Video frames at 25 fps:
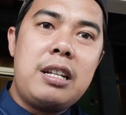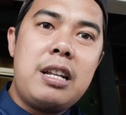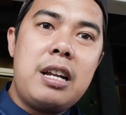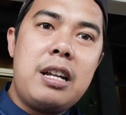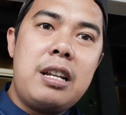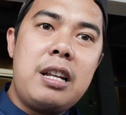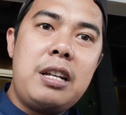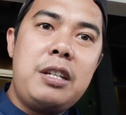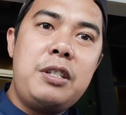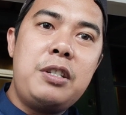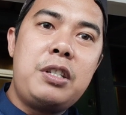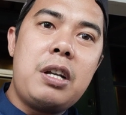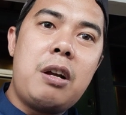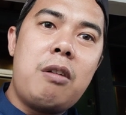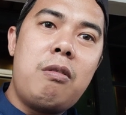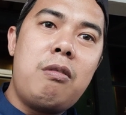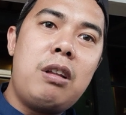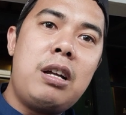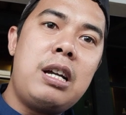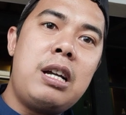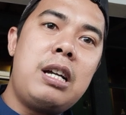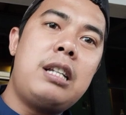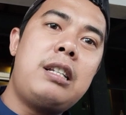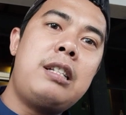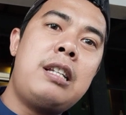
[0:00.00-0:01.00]
dana insya
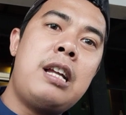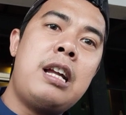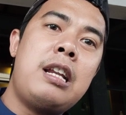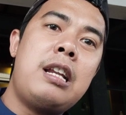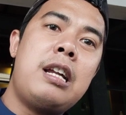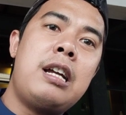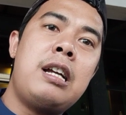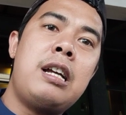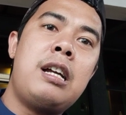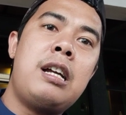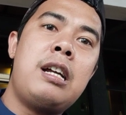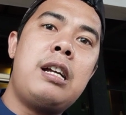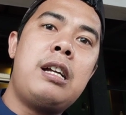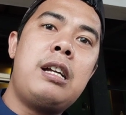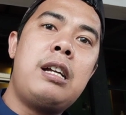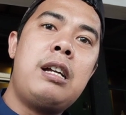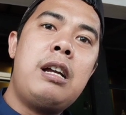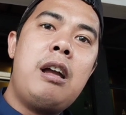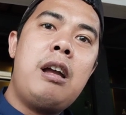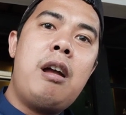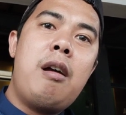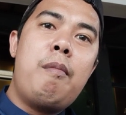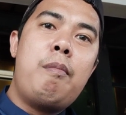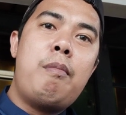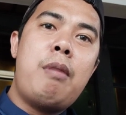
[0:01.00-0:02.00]
Allah dana
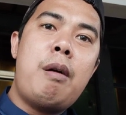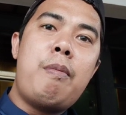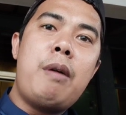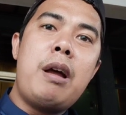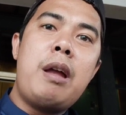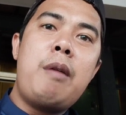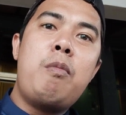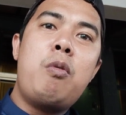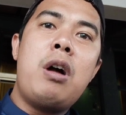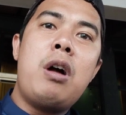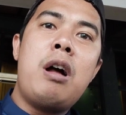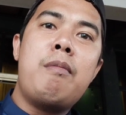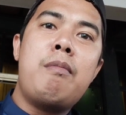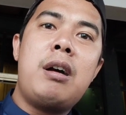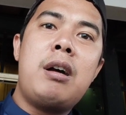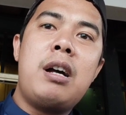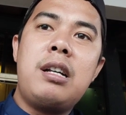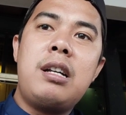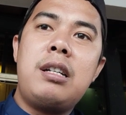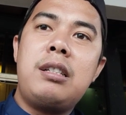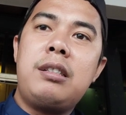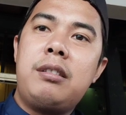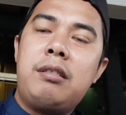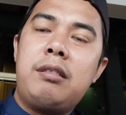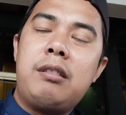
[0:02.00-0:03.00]
Bapak Ibu
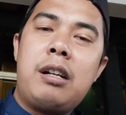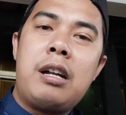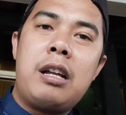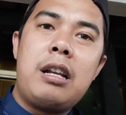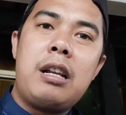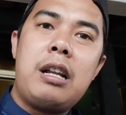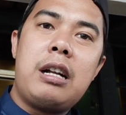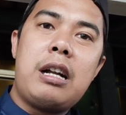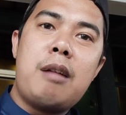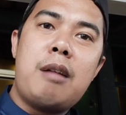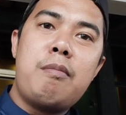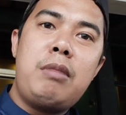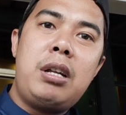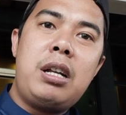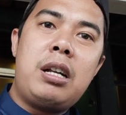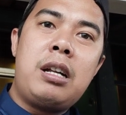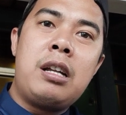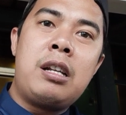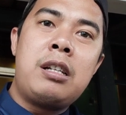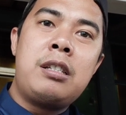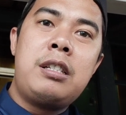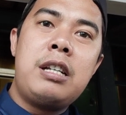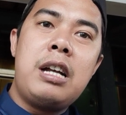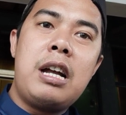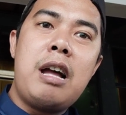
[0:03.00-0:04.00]
aman karena kami
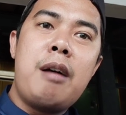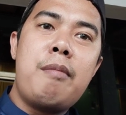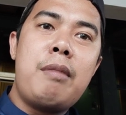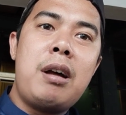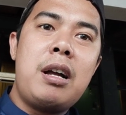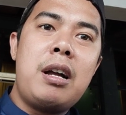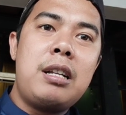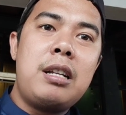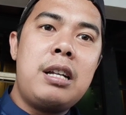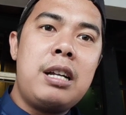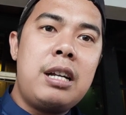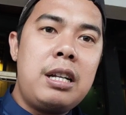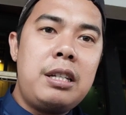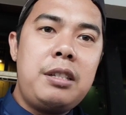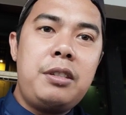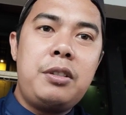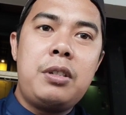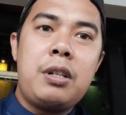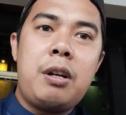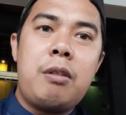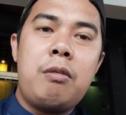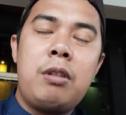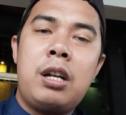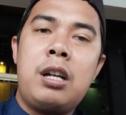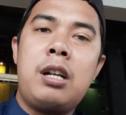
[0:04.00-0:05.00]
kerja amanah
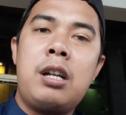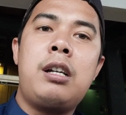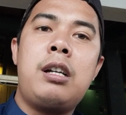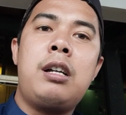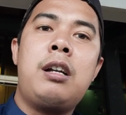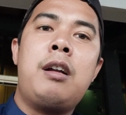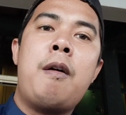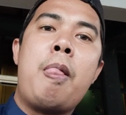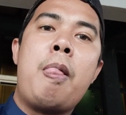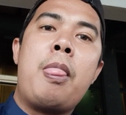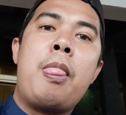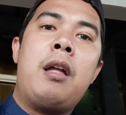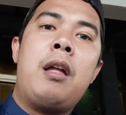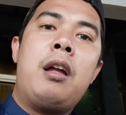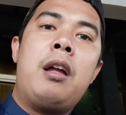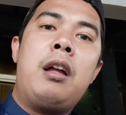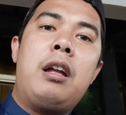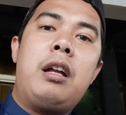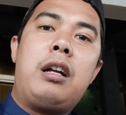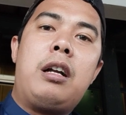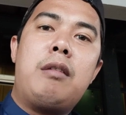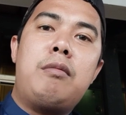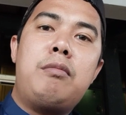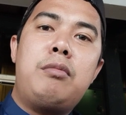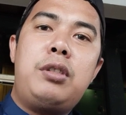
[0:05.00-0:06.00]
insya Allah.
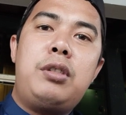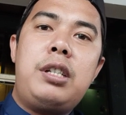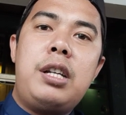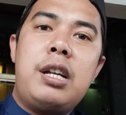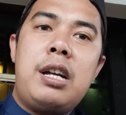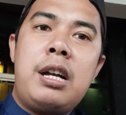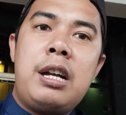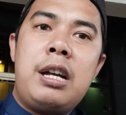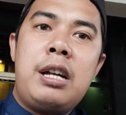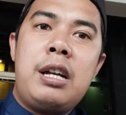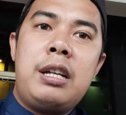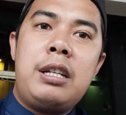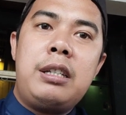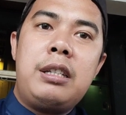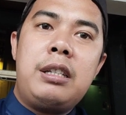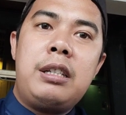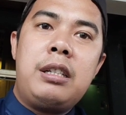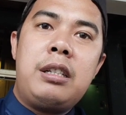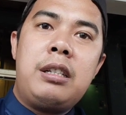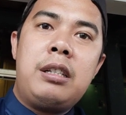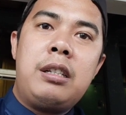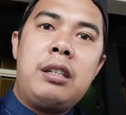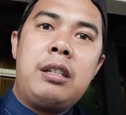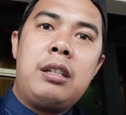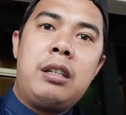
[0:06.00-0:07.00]
Kemudian
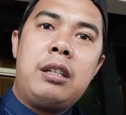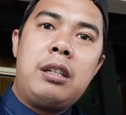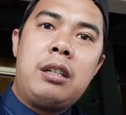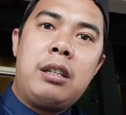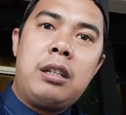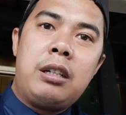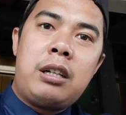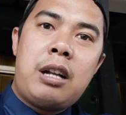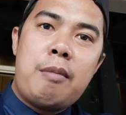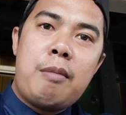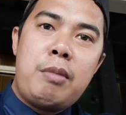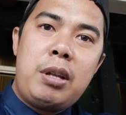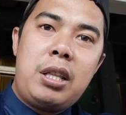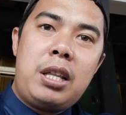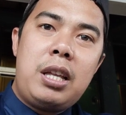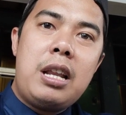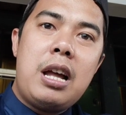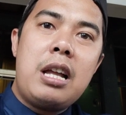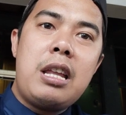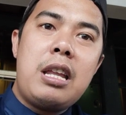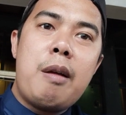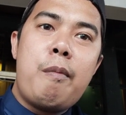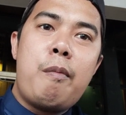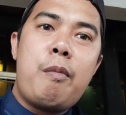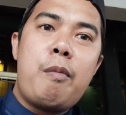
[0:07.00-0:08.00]
kami
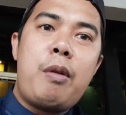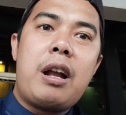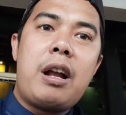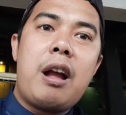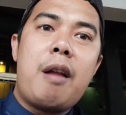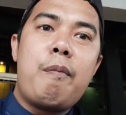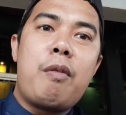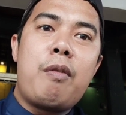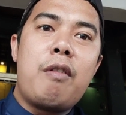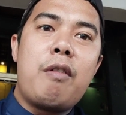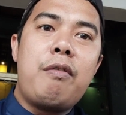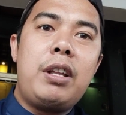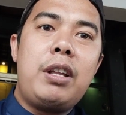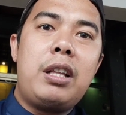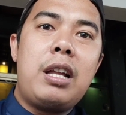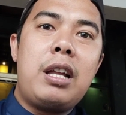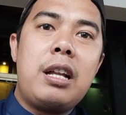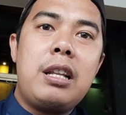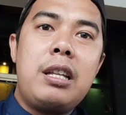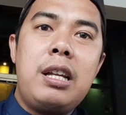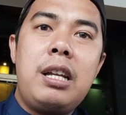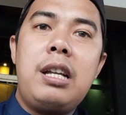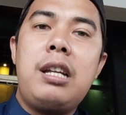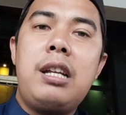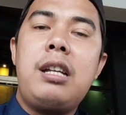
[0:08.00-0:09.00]
tidak hanya memberikan profit
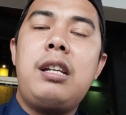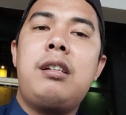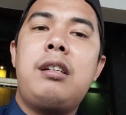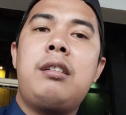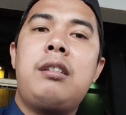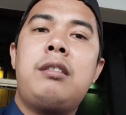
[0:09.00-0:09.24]
tadi,